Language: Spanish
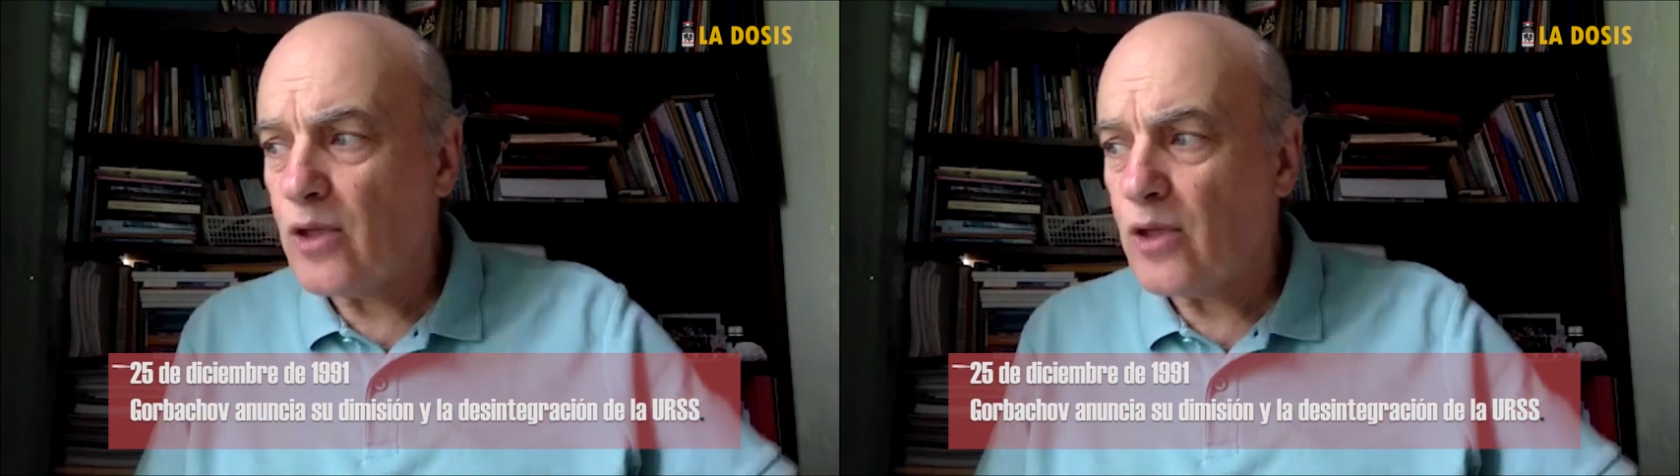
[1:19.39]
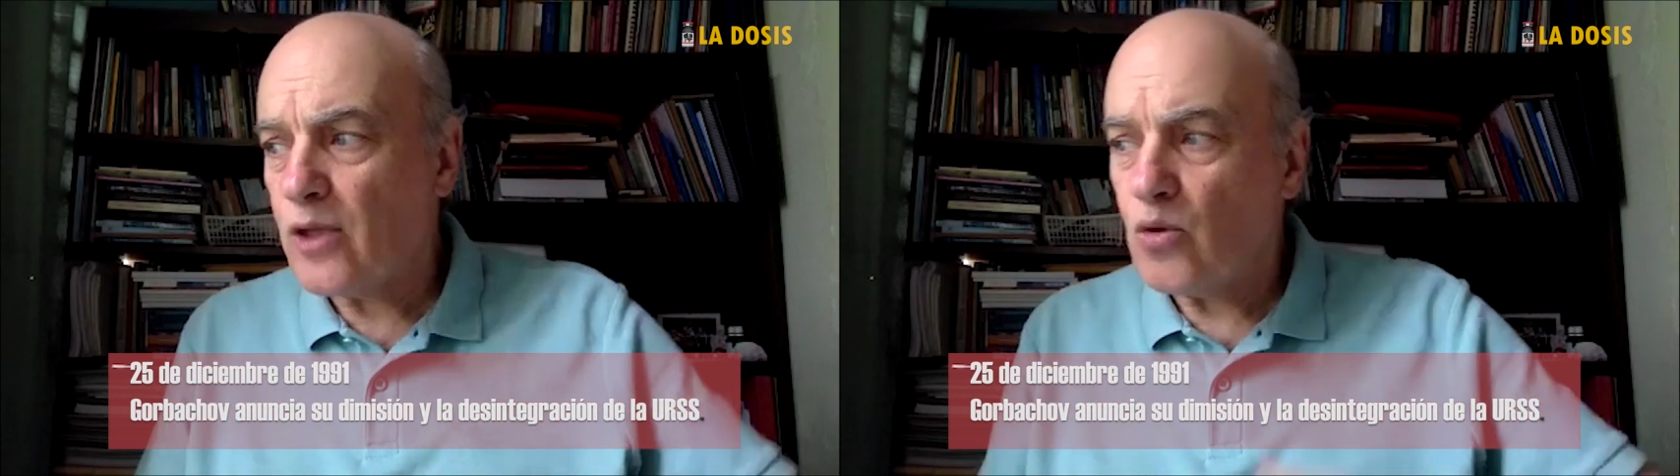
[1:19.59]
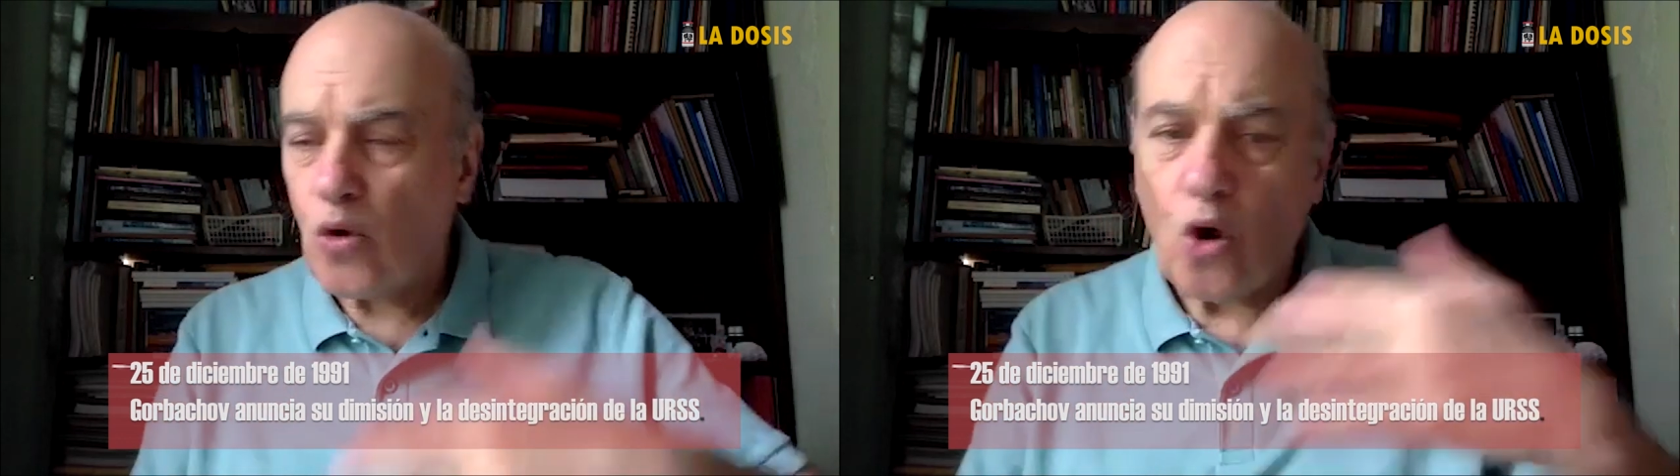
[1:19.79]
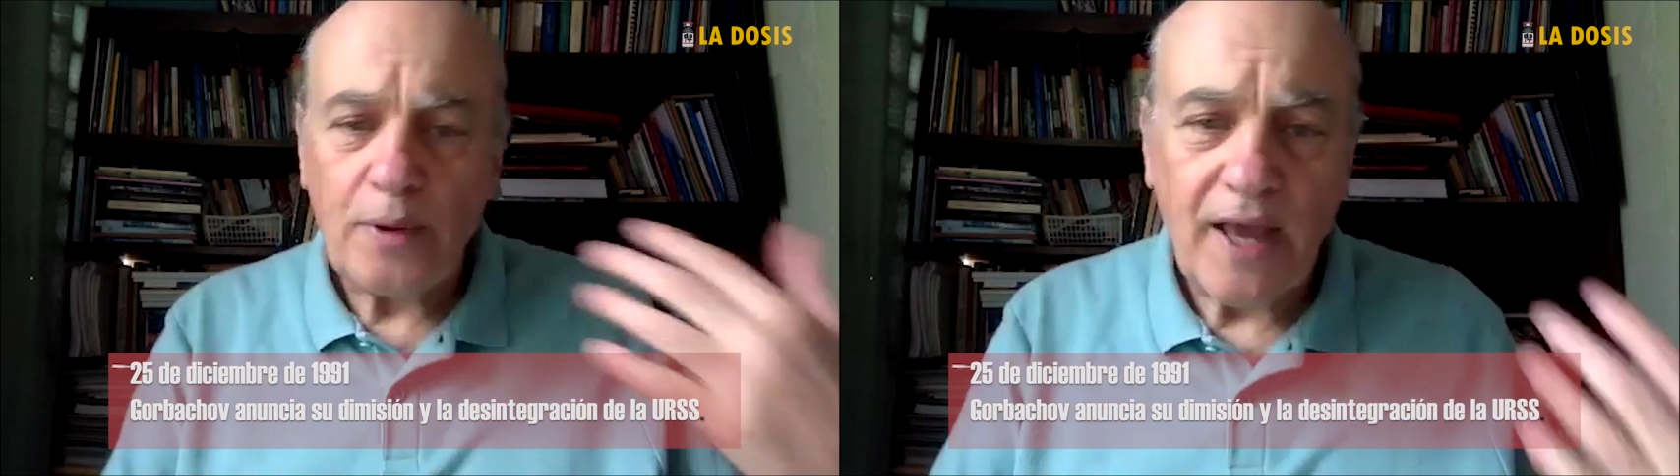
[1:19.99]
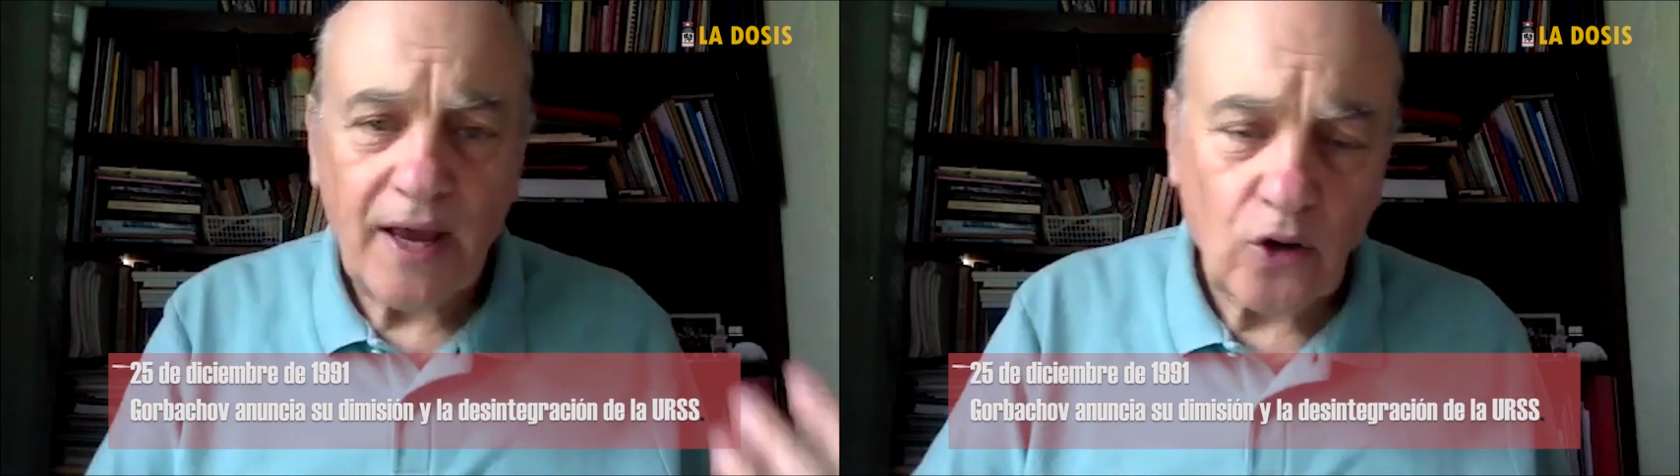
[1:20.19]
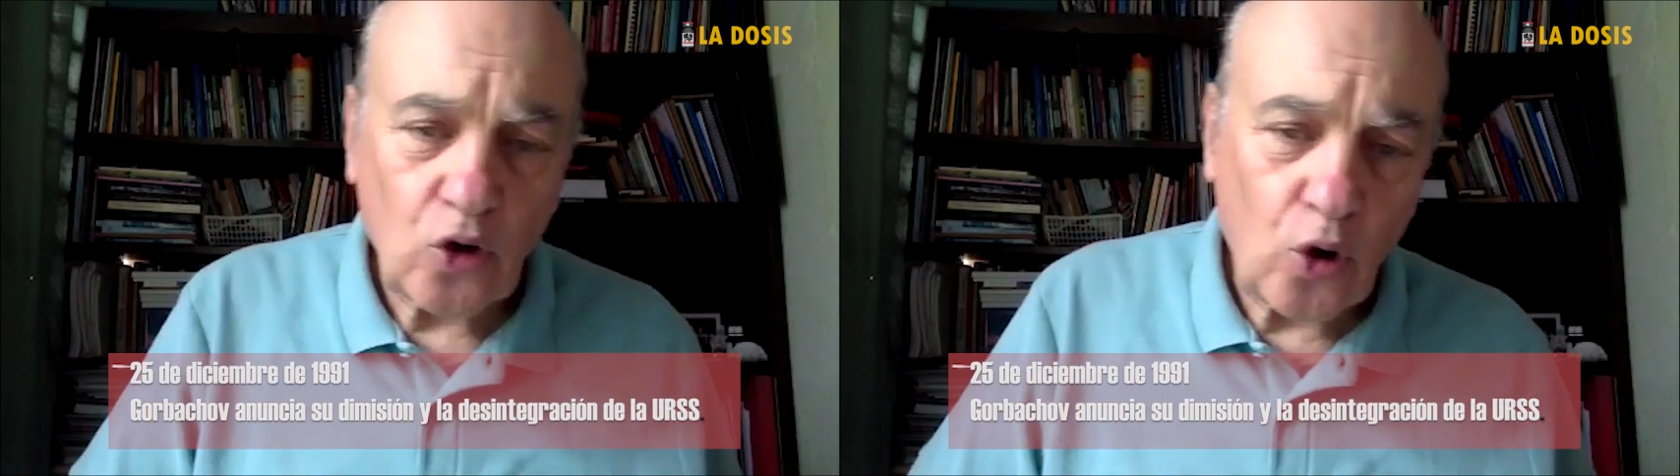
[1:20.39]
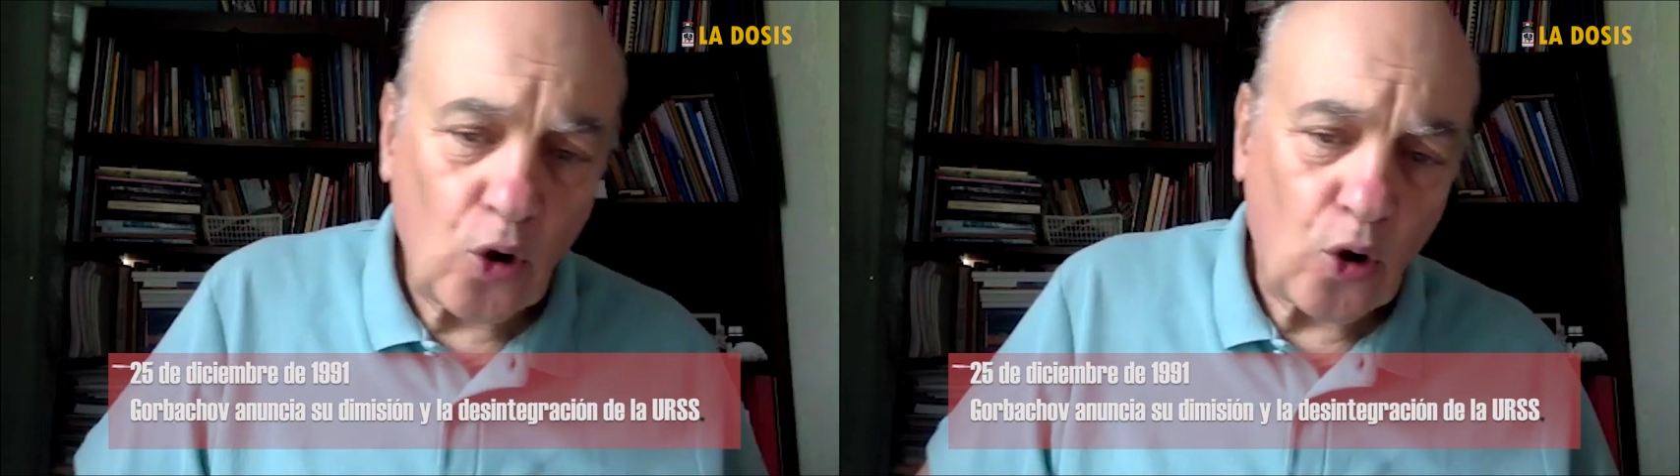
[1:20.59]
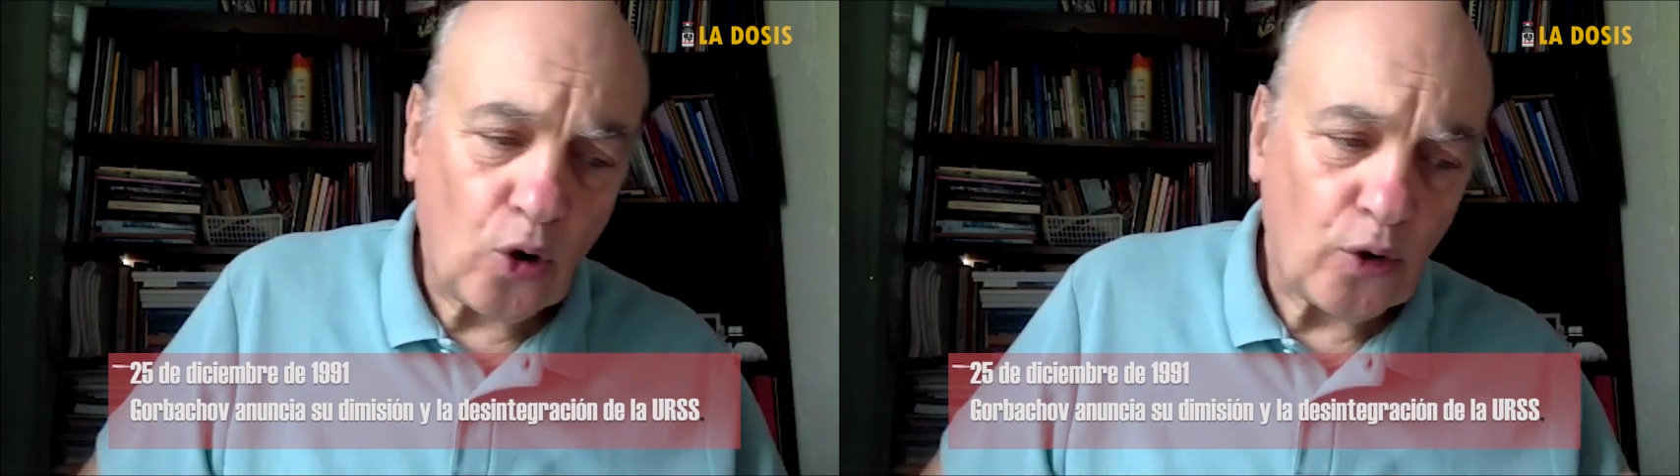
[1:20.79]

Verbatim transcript: un, gobierno